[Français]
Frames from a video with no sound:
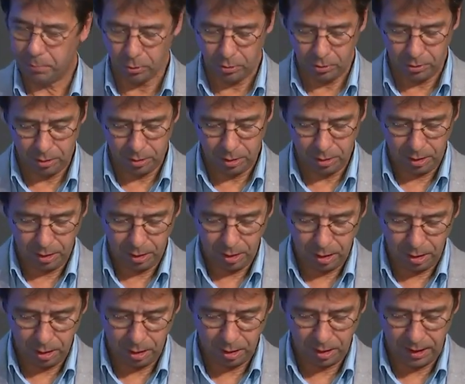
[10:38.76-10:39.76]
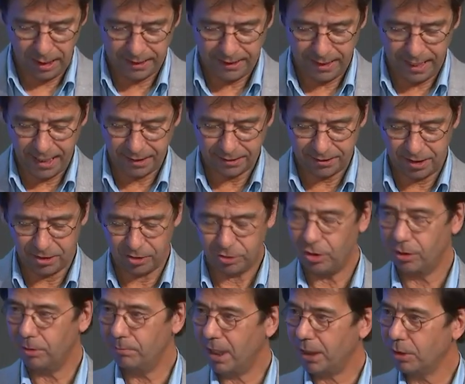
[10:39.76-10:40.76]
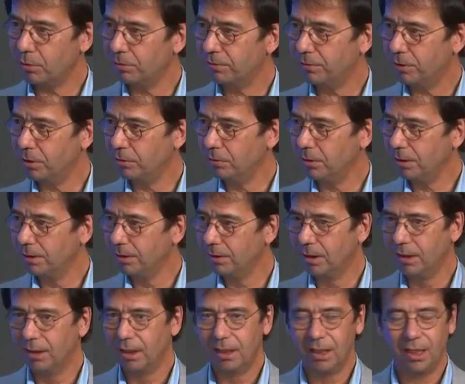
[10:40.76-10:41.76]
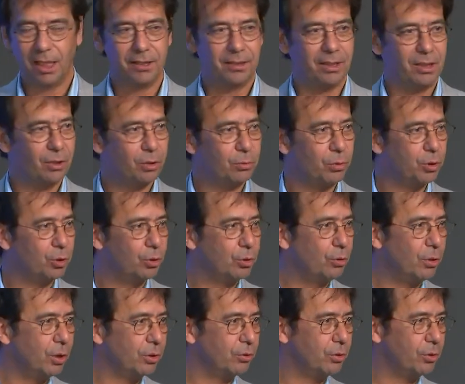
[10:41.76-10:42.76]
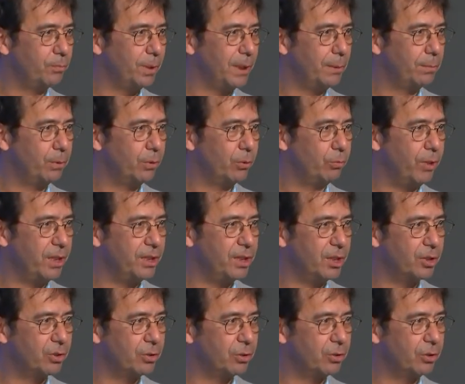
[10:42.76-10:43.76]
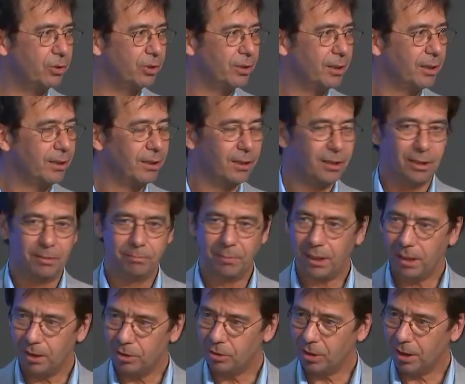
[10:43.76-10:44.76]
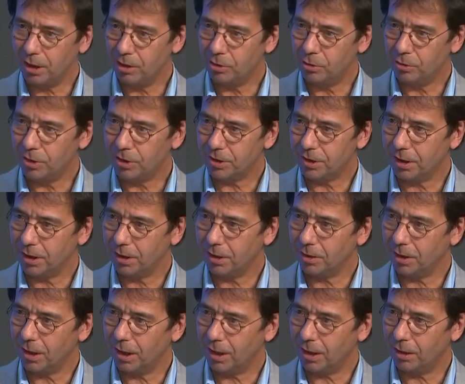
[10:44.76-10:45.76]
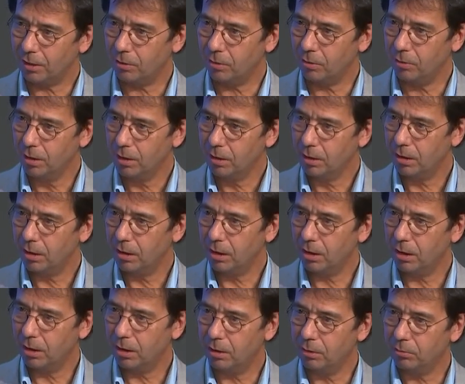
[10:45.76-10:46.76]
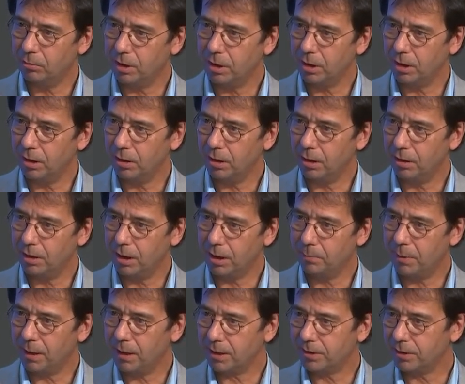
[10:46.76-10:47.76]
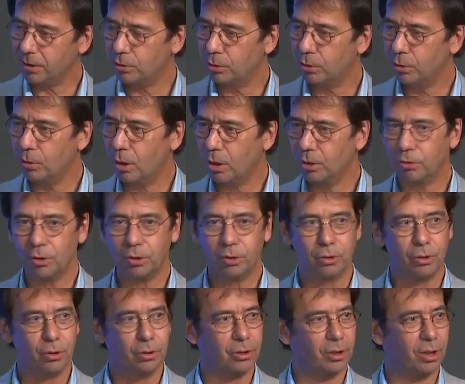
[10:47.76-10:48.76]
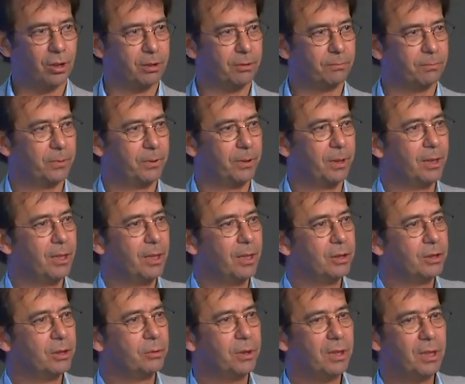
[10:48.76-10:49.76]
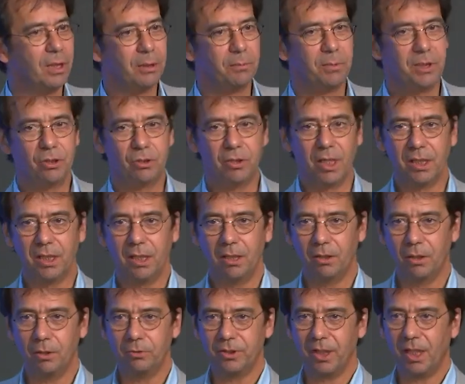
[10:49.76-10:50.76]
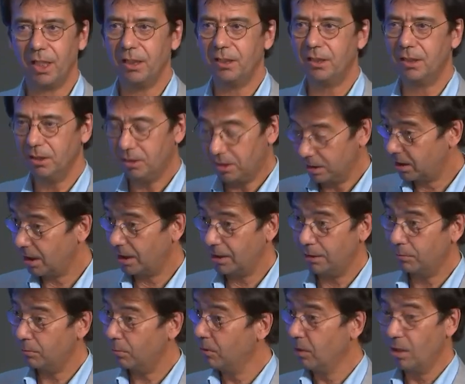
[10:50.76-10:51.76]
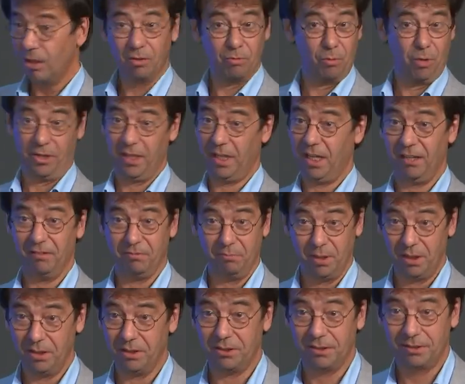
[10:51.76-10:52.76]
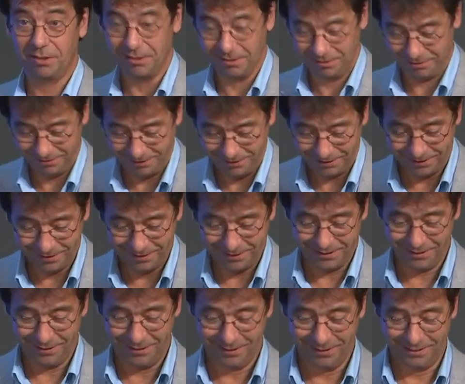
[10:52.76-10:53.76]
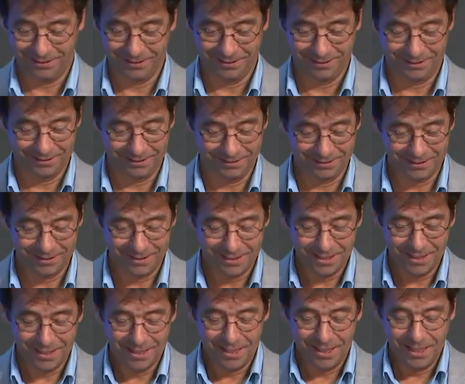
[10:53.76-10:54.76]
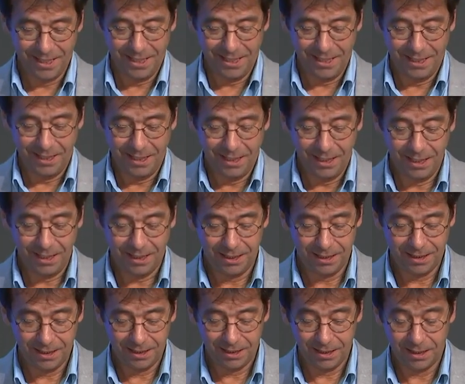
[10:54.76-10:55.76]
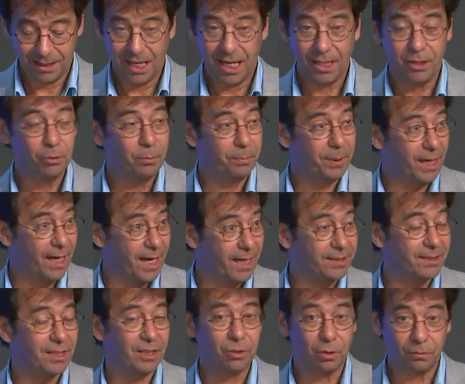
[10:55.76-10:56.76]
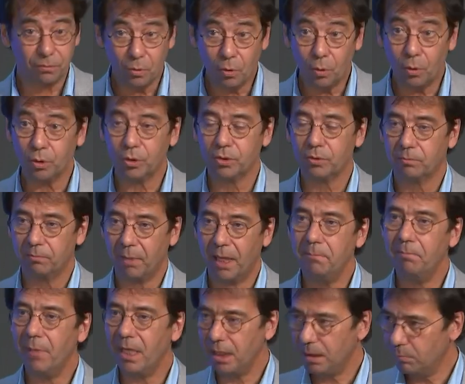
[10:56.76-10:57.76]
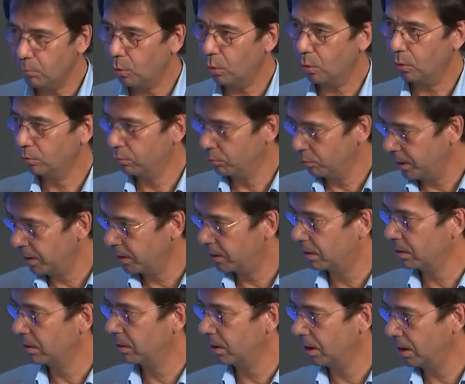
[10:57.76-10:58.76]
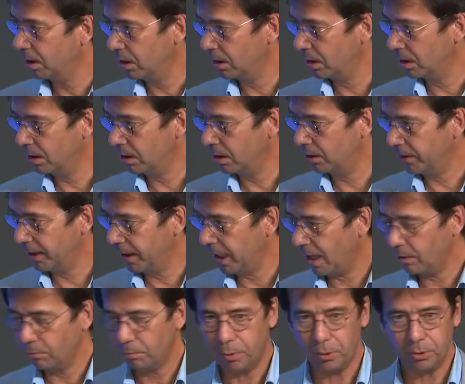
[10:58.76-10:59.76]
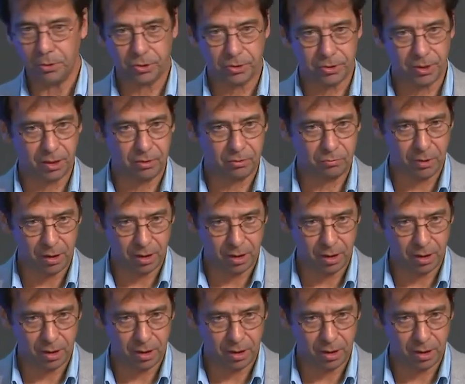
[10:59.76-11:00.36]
environ 50 personnes ont eu accès au micro. Je crois qu'il y avait 200 personnes inscrites, mais il est intéressant de voir comment environ euh, moins de 200 sont venus. Et donc, euh, nous allons appeler les 80 personnes qui étaient inscrites et qui ne sont pas venues pour leur dire ce qu'ils ont manqué. Et il y aura bien sûr un accès euh, bah, de, beaucoup